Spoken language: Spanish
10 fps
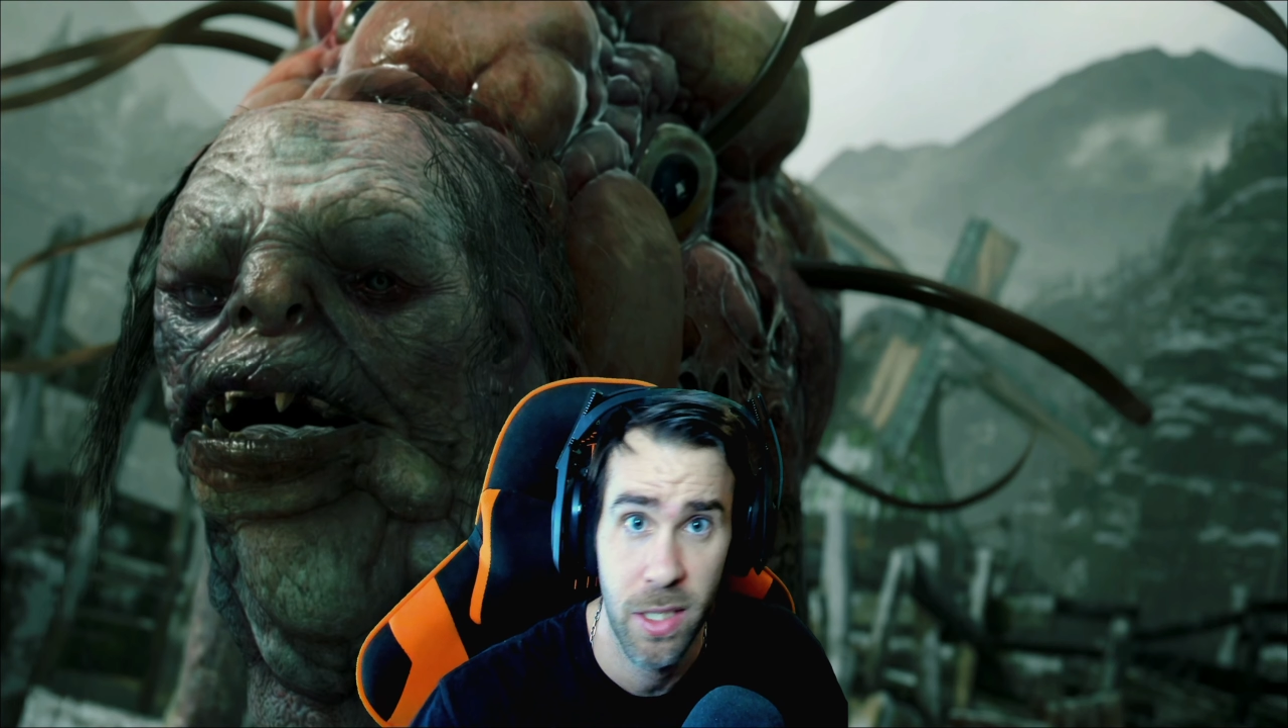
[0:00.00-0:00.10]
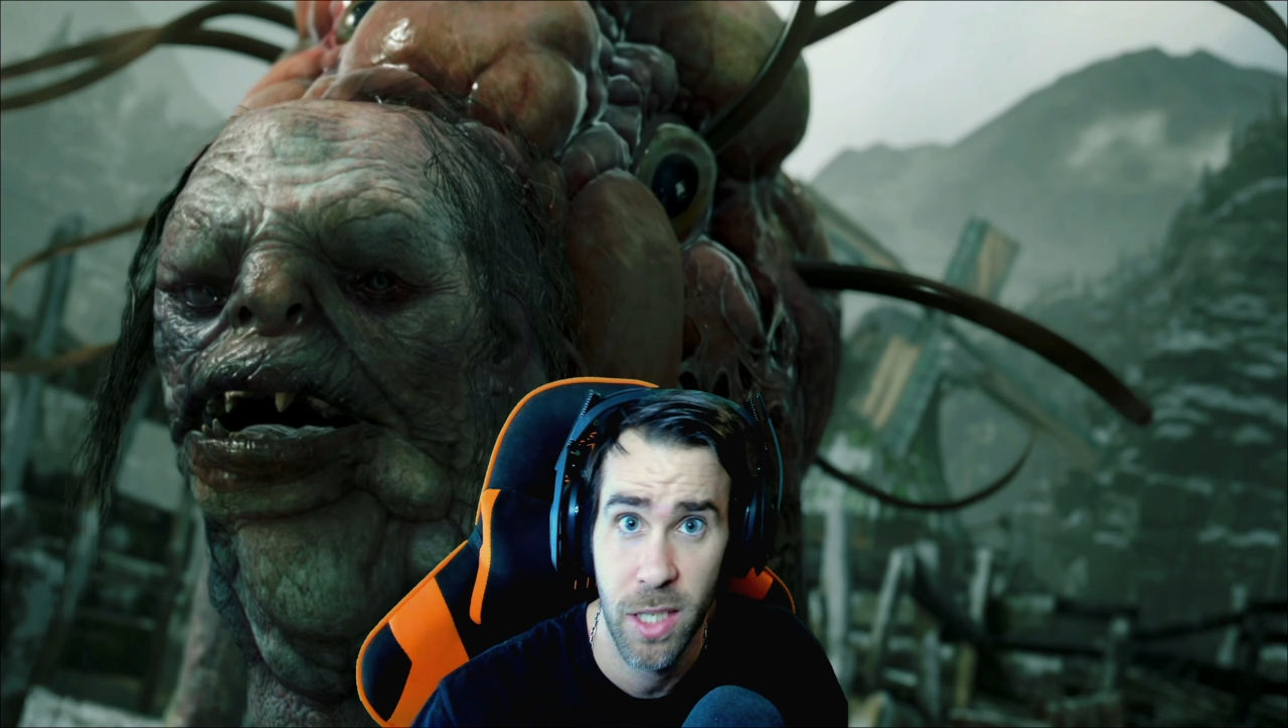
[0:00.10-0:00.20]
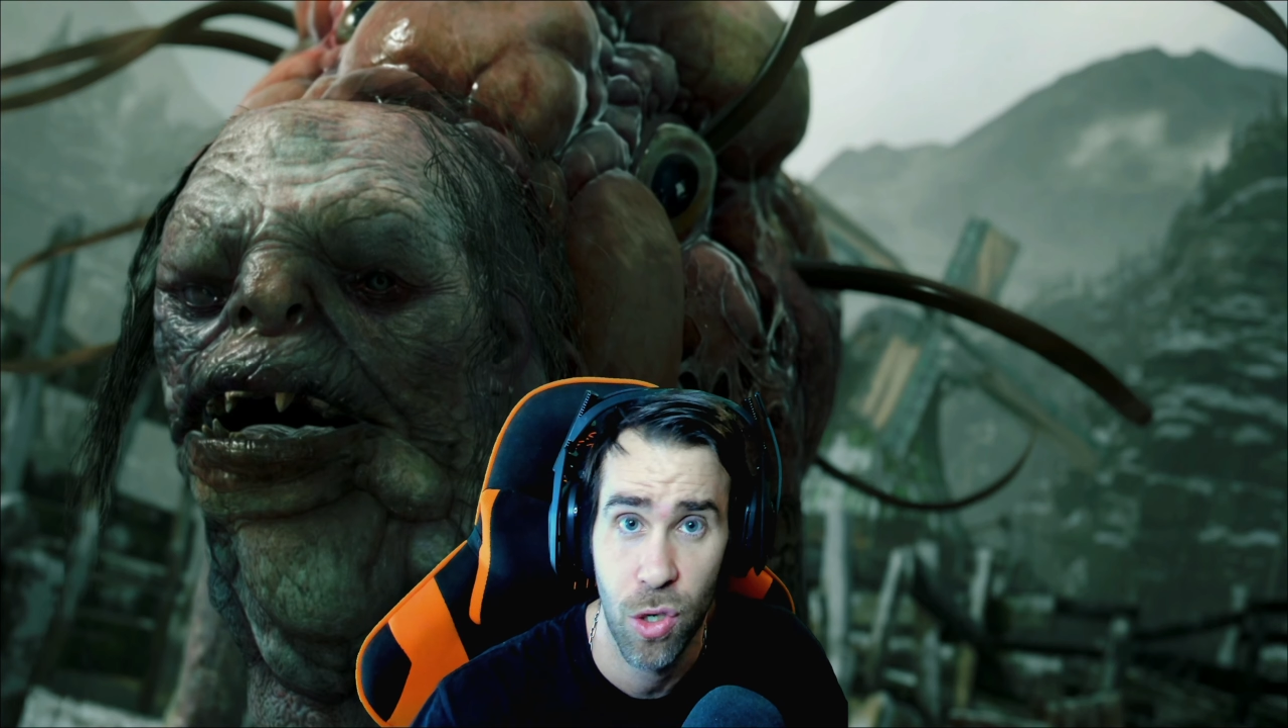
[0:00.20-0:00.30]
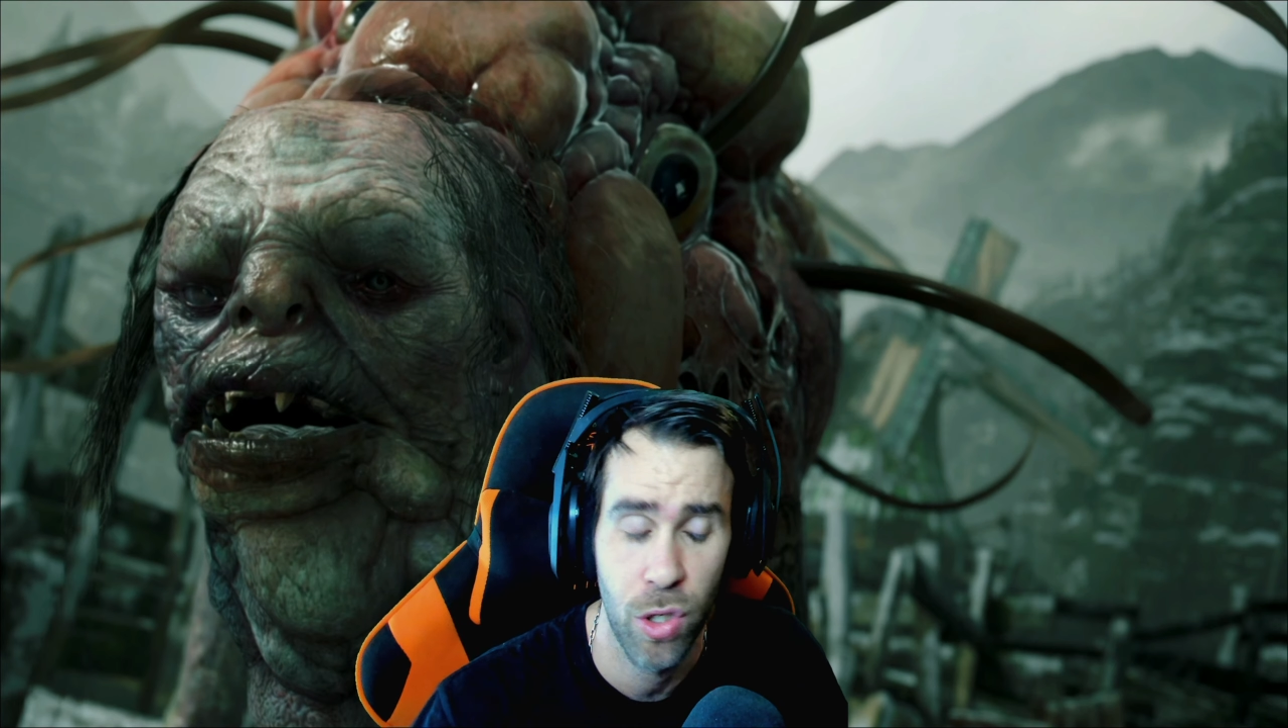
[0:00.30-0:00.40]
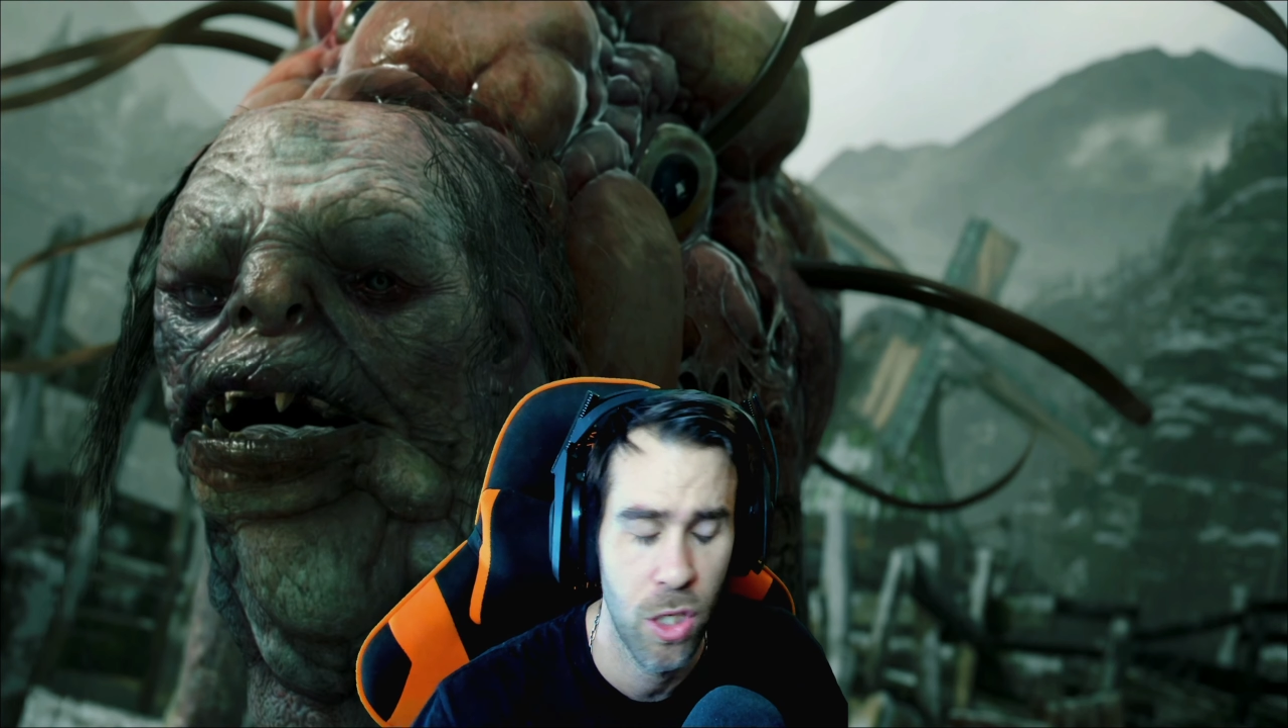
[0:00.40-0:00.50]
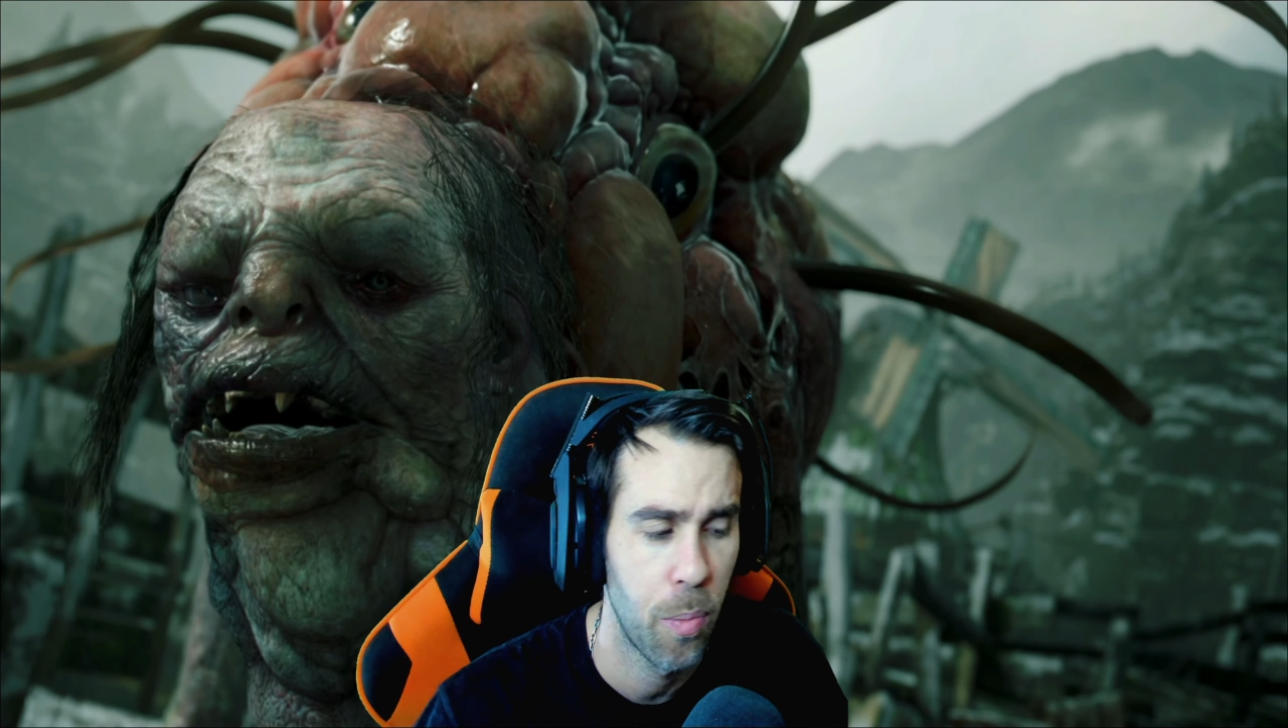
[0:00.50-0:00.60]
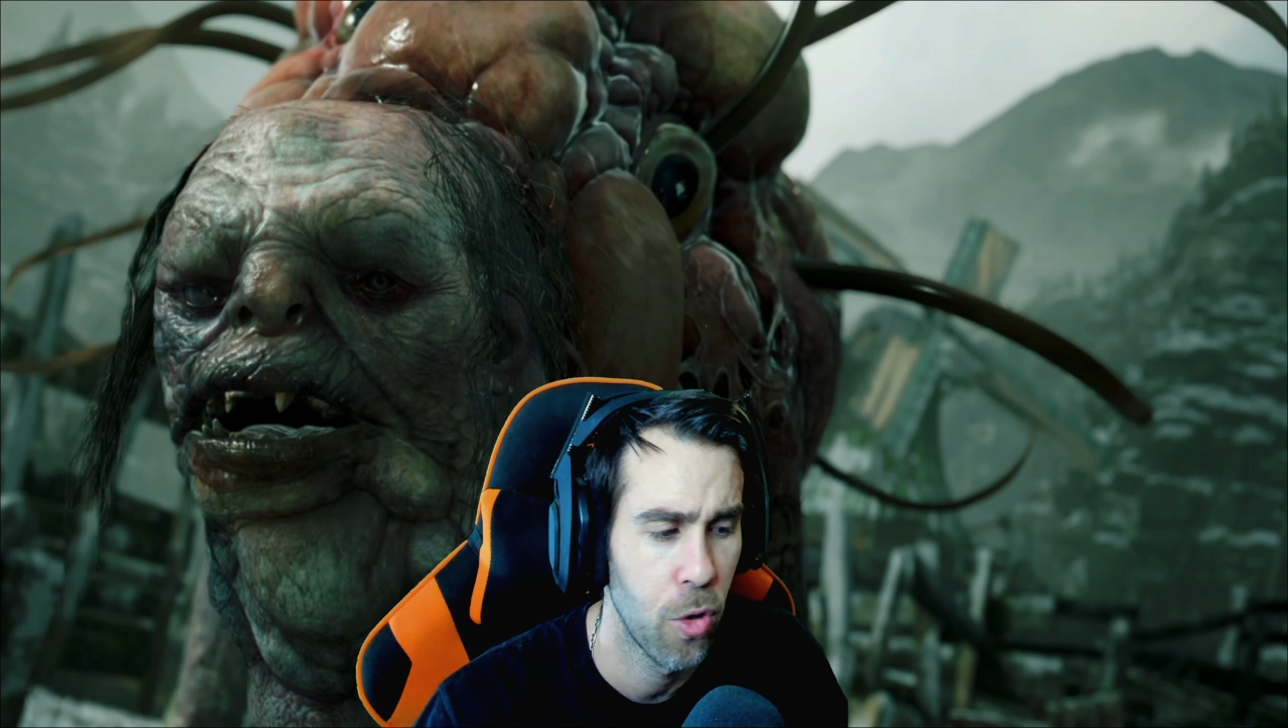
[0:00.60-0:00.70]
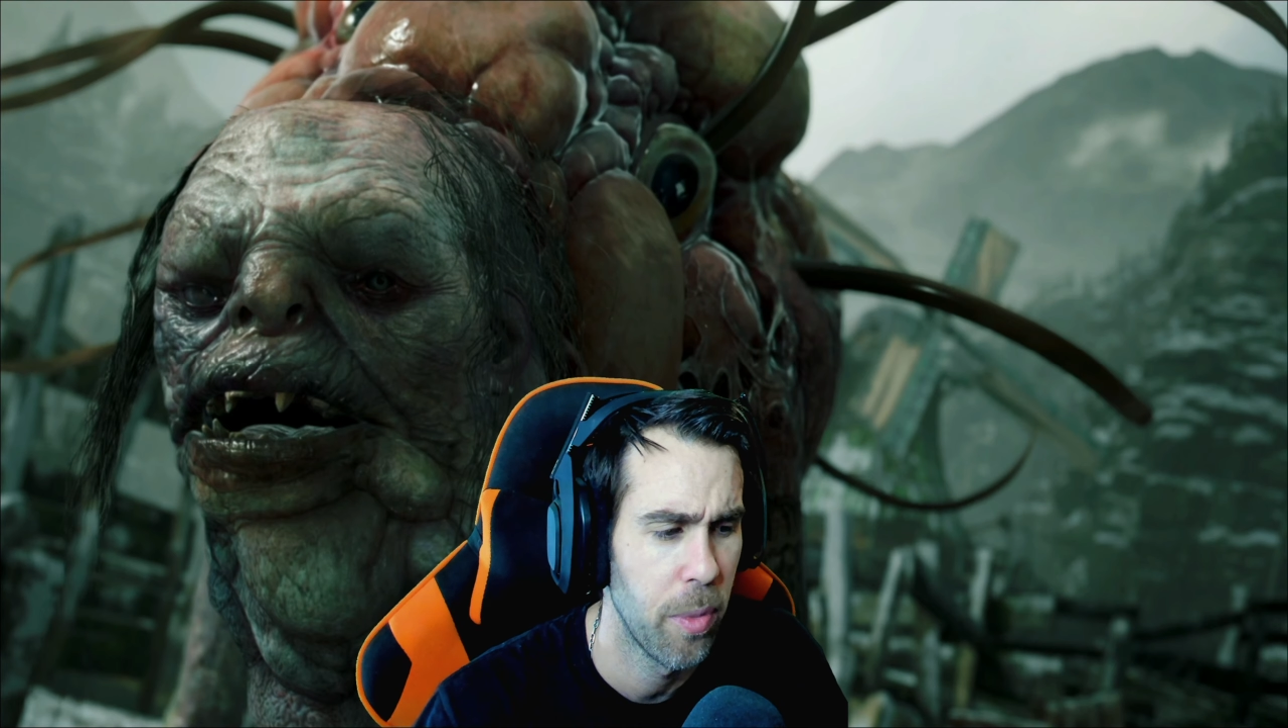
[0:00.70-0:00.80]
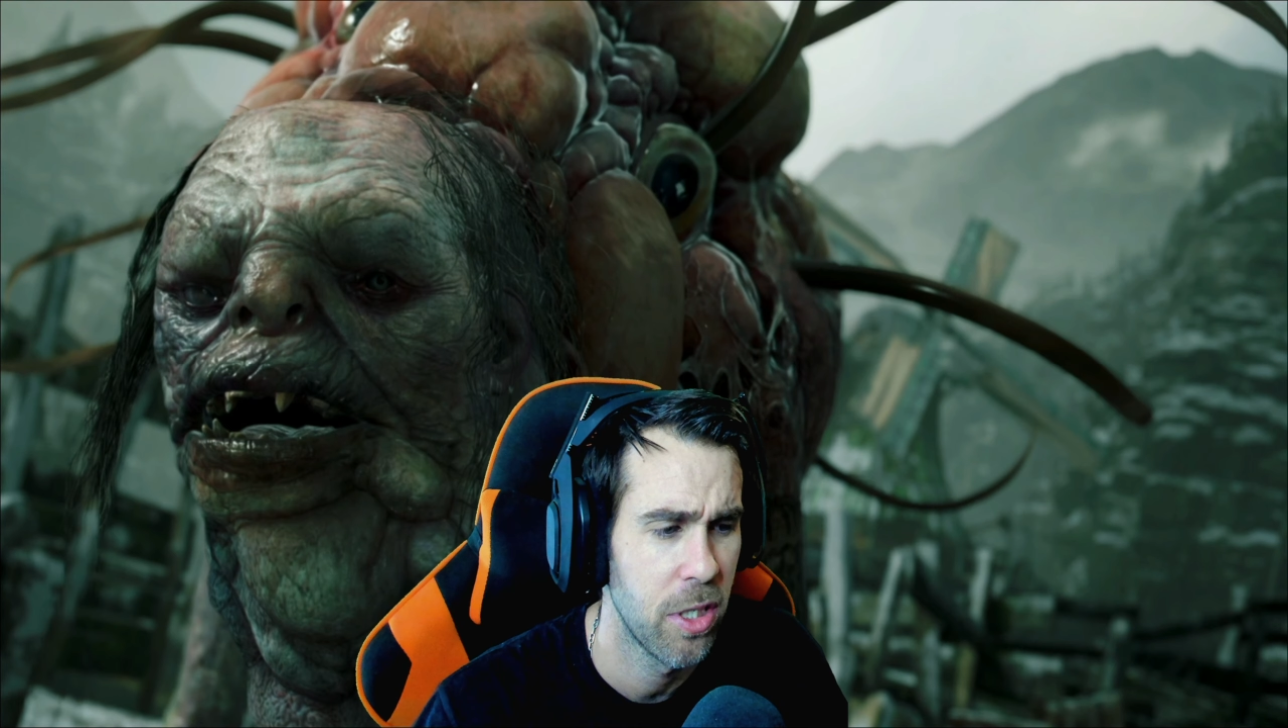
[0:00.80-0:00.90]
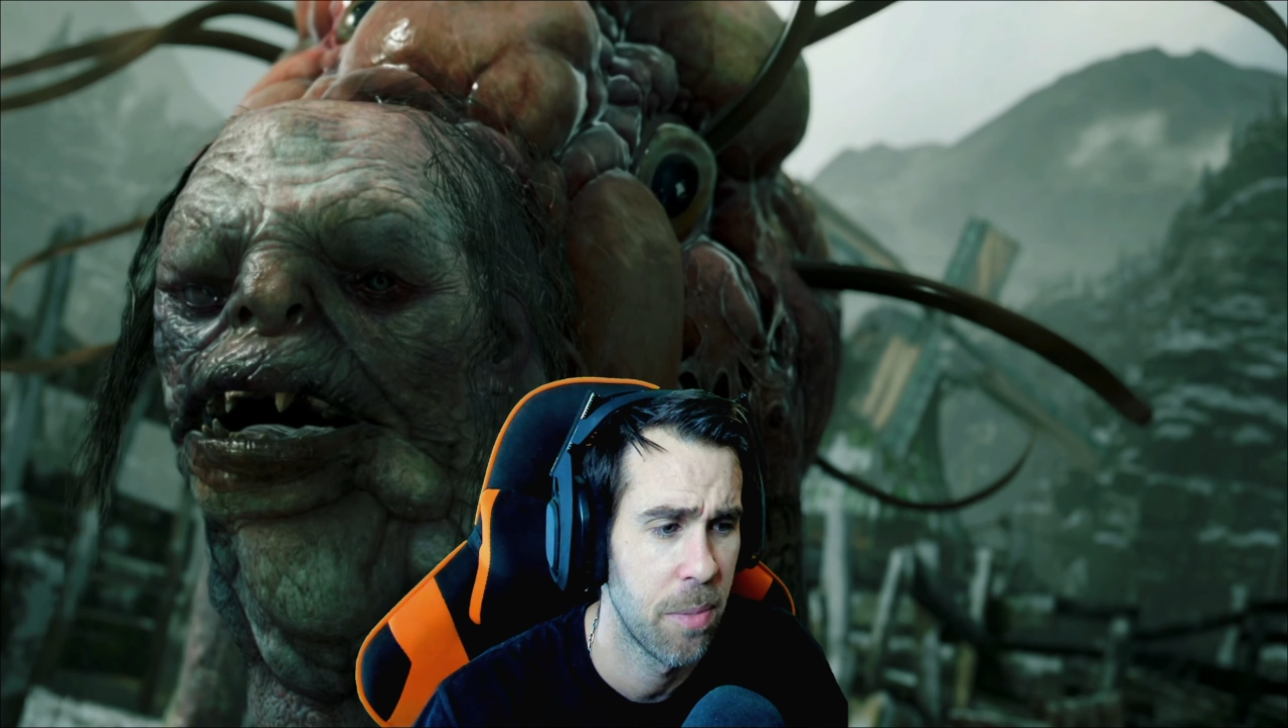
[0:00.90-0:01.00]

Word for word: estas cosas no os preocupéis,